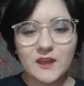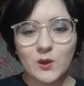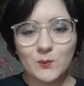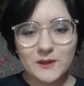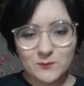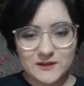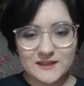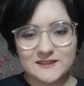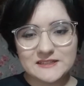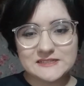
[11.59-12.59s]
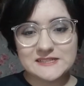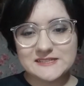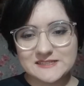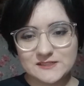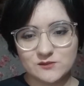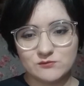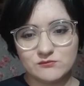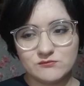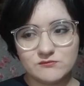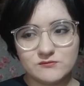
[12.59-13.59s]
eu me lembrei da sensação
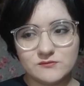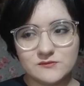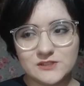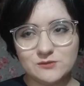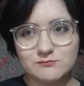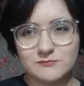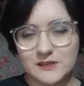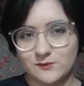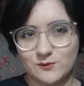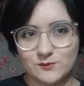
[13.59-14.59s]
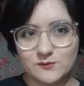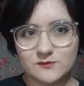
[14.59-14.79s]
de medo.